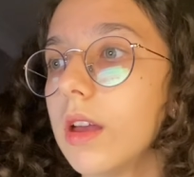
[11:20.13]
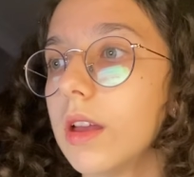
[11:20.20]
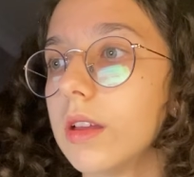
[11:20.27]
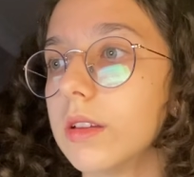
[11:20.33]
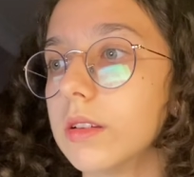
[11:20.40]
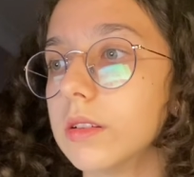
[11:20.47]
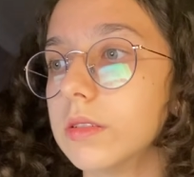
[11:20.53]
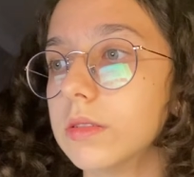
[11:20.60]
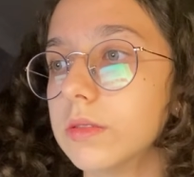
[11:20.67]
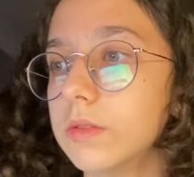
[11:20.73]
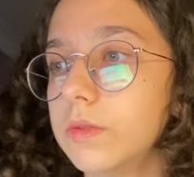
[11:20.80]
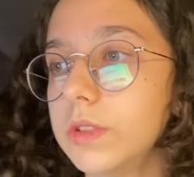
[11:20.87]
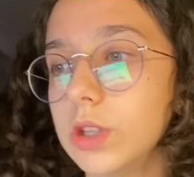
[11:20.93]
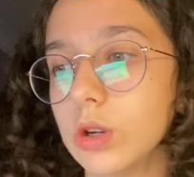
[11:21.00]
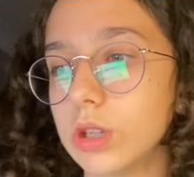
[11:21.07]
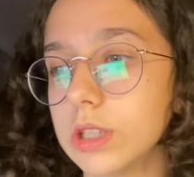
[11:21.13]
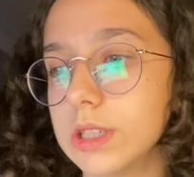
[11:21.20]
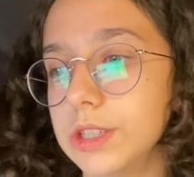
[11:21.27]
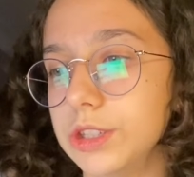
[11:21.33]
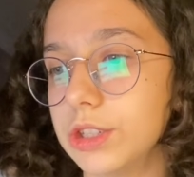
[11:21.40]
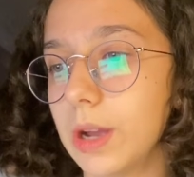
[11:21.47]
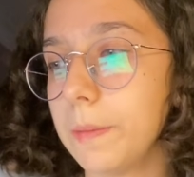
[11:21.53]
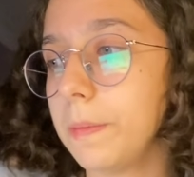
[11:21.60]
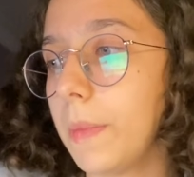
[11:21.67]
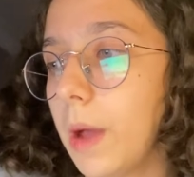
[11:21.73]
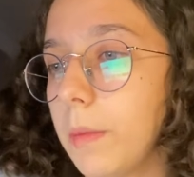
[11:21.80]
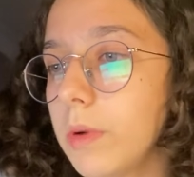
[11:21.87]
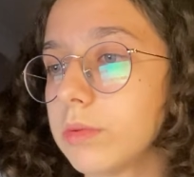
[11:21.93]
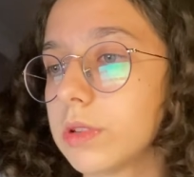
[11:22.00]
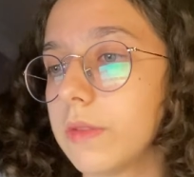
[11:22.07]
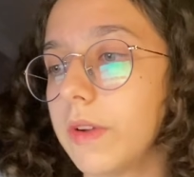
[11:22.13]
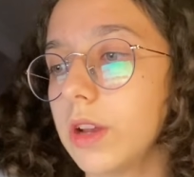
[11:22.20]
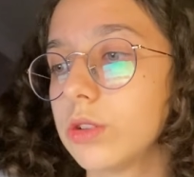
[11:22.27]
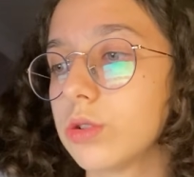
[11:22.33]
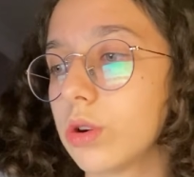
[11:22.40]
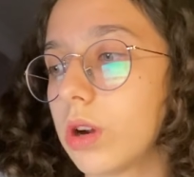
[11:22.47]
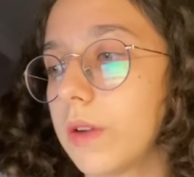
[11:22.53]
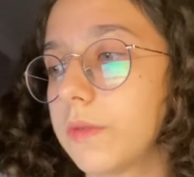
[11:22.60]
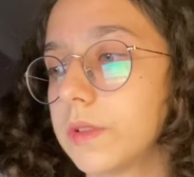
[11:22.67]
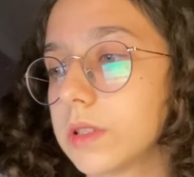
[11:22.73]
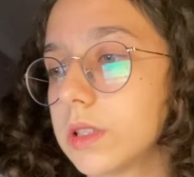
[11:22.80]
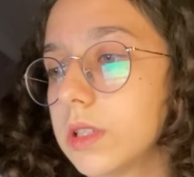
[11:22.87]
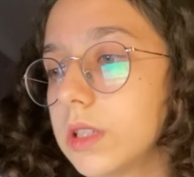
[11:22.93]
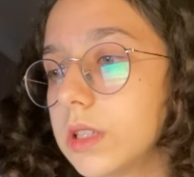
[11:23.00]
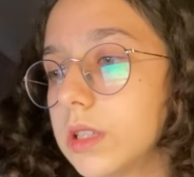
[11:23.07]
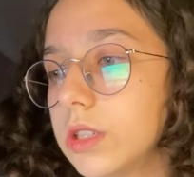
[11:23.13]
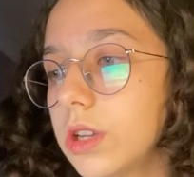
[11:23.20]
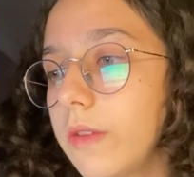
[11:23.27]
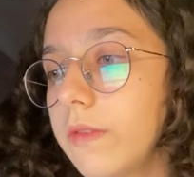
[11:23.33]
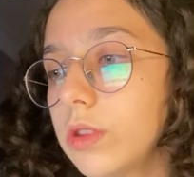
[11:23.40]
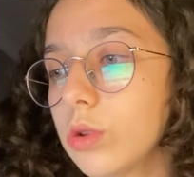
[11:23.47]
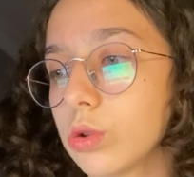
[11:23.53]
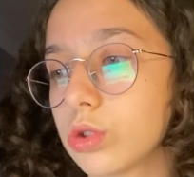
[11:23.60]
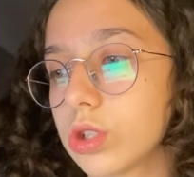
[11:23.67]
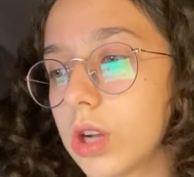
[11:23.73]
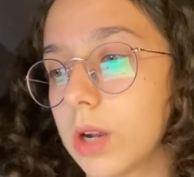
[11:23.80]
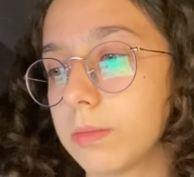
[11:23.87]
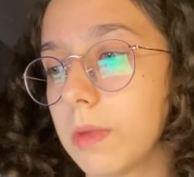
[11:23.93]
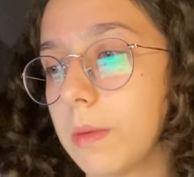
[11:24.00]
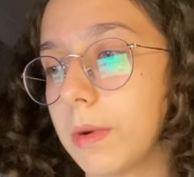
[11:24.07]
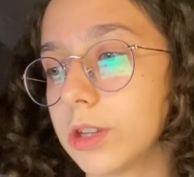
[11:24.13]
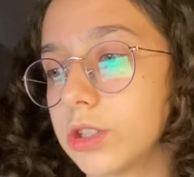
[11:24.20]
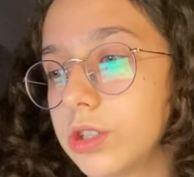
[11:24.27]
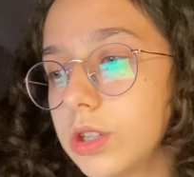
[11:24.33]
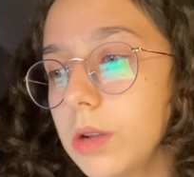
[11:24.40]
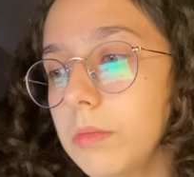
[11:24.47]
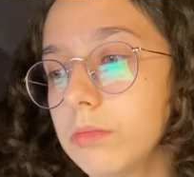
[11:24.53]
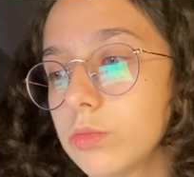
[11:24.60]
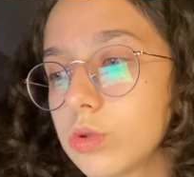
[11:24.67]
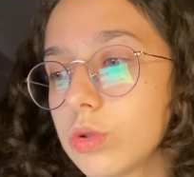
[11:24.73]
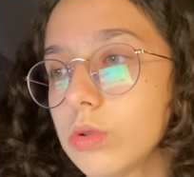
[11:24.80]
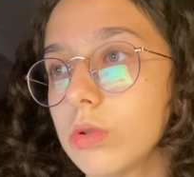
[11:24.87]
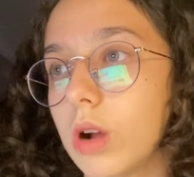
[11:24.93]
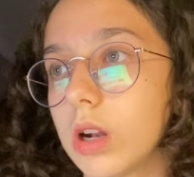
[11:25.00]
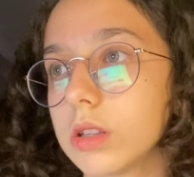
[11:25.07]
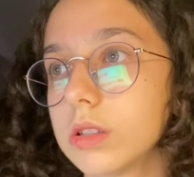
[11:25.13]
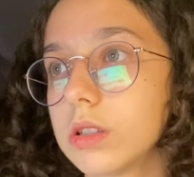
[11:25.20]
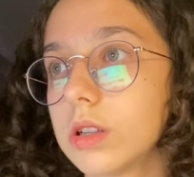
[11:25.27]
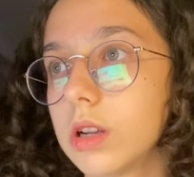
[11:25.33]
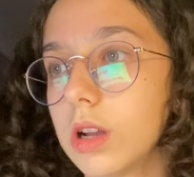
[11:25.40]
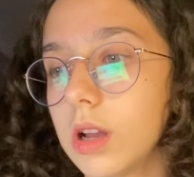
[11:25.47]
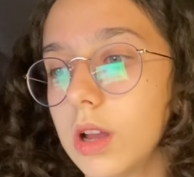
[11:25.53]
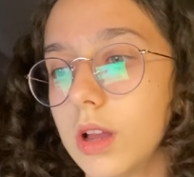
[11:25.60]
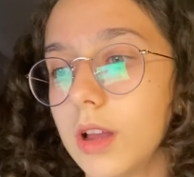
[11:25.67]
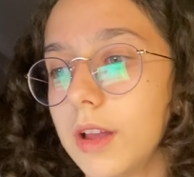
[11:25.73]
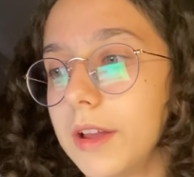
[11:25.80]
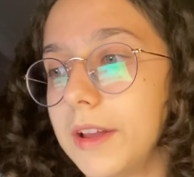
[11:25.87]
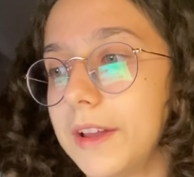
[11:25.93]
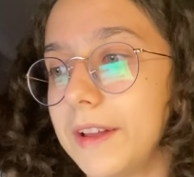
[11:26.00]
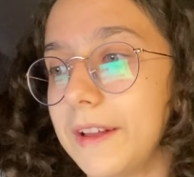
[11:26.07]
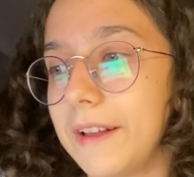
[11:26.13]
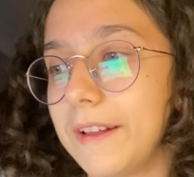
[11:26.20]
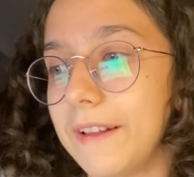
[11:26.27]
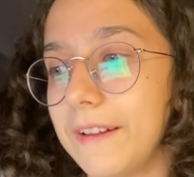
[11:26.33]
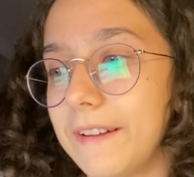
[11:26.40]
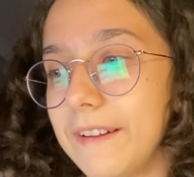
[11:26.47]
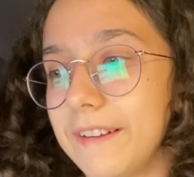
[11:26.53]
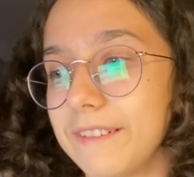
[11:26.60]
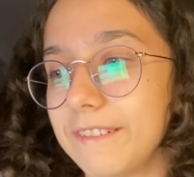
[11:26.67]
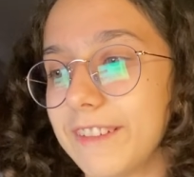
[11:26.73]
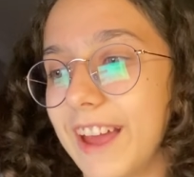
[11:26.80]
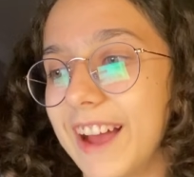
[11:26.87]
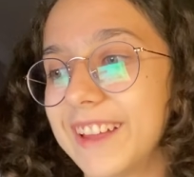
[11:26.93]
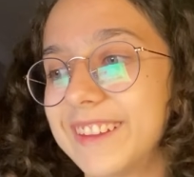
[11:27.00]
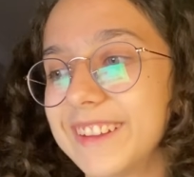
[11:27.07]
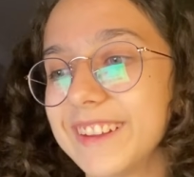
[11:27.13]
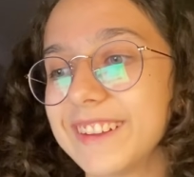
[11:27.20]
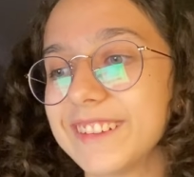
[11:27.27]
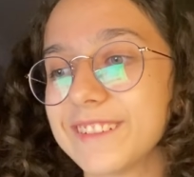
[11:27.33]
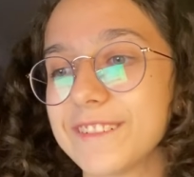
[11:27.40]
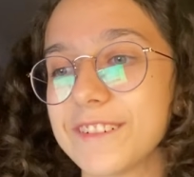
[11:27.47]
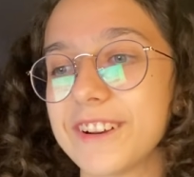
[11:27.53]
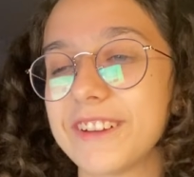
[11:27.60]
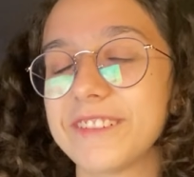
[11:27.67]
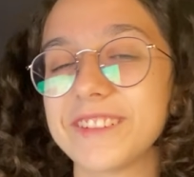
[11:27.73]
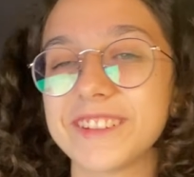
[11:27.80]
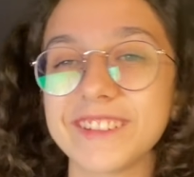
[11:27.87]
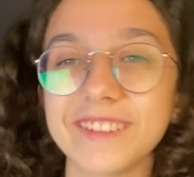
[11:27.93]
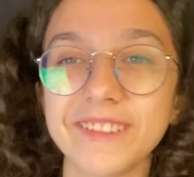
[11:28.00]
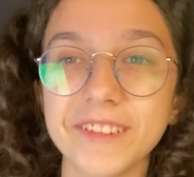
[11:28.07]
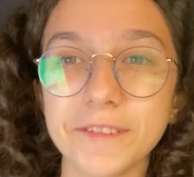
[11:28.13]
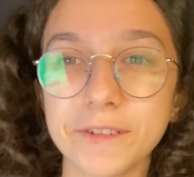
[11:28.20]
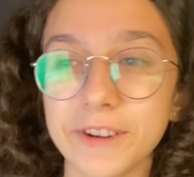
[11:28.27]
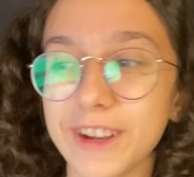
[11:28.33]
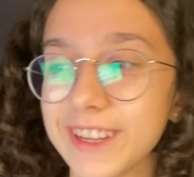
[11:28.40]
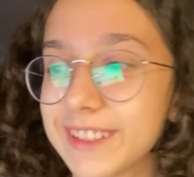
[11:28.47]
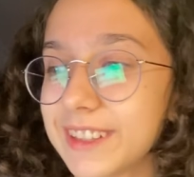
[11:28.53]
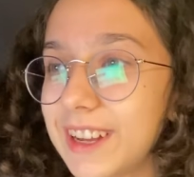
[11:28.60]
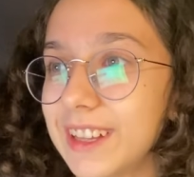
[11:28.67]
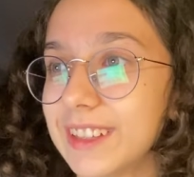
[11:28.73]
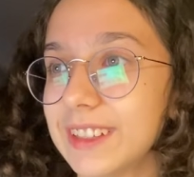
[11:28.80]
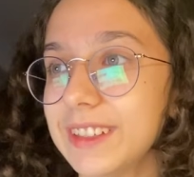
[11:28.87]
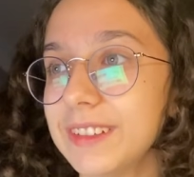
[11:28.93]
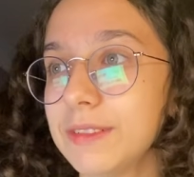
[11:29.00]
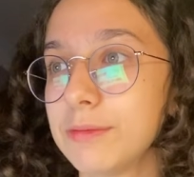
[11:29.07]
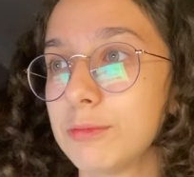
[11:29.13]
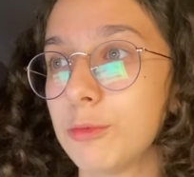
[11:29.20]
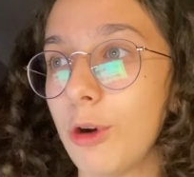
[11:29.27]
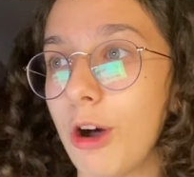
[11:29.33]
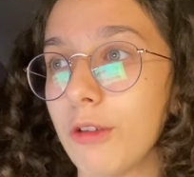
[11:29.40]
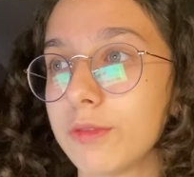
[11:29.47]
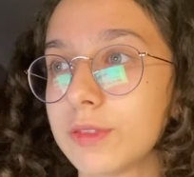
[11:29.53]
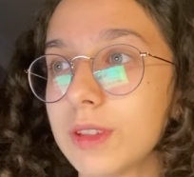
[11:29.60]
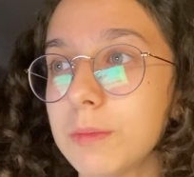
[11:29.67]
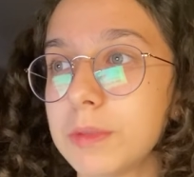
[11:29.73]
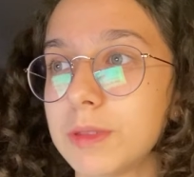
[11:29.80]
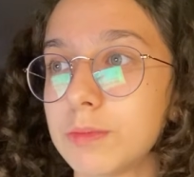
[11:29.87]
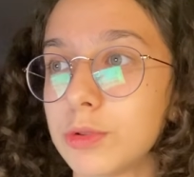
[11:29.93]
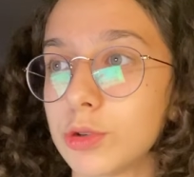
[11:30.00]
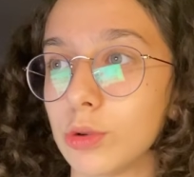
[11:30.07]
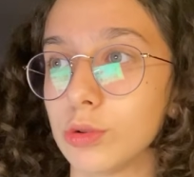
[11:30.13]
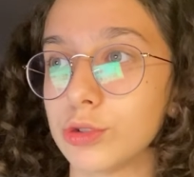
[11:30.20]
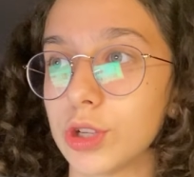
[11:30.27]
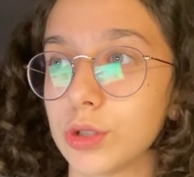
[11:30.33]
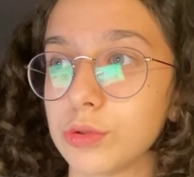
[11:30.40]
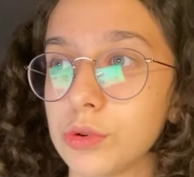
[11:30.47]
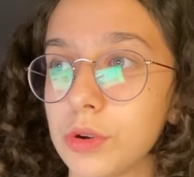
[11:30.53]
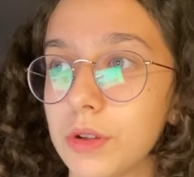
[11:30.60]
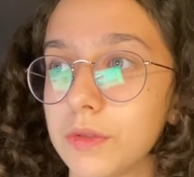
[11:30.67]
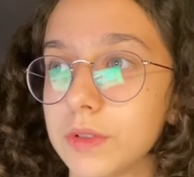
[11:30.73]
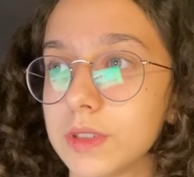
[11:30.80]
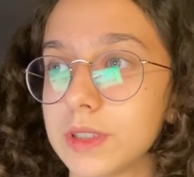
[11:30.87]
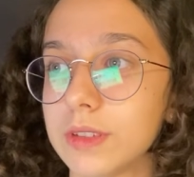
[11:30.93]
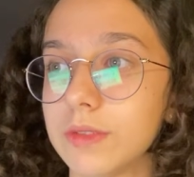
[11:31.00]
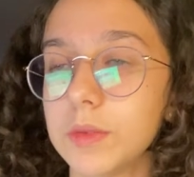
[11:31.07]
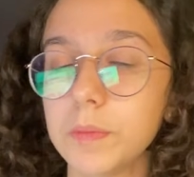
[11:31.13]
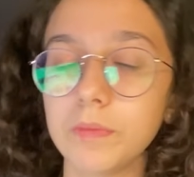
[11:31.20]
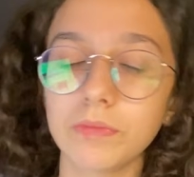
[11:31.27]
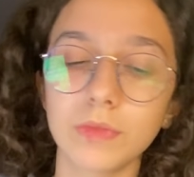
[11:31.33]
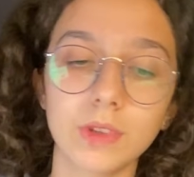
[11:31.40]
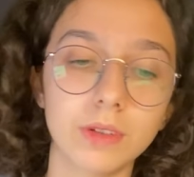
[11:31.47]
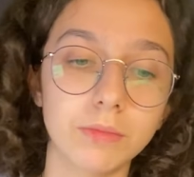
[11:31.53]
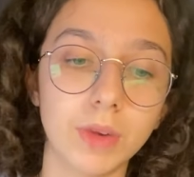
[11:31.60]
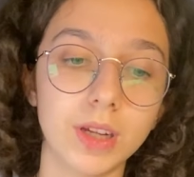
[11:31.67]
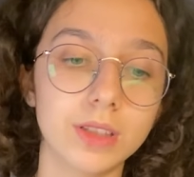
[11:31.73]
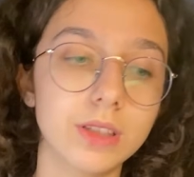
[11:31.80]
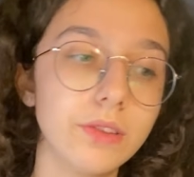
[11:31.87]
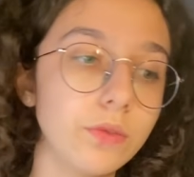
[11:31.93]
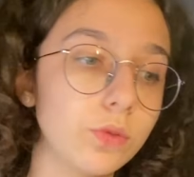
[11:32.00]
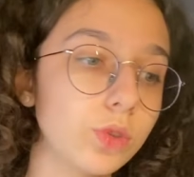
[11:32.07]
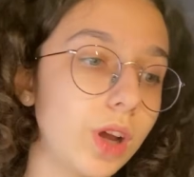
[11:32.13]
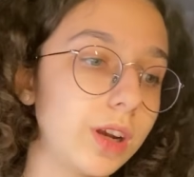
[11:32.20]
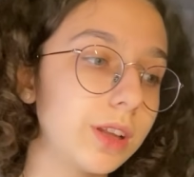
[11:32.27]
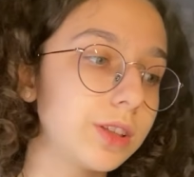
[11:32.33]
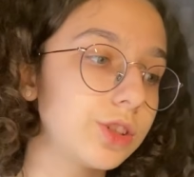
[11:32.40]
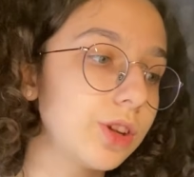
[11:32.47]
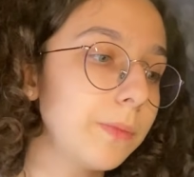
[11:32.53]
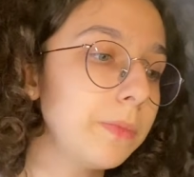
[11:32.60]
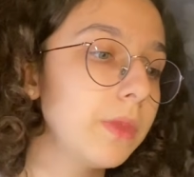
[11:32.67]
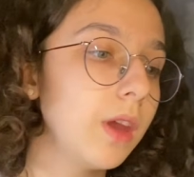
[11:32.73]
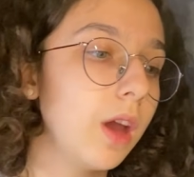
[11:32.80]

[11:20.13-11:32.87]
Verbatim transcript: e, video izleyeceğim. Ama bu sefer coğrafyasını izleyeceğim ve not çıkartmaya başlayacağım. Çünkü artık yani coğrafya sınavına çok az kaldı. Bu hafta bitmiş olacak coğrafya sınavım. Maalesef onu halledeceğim.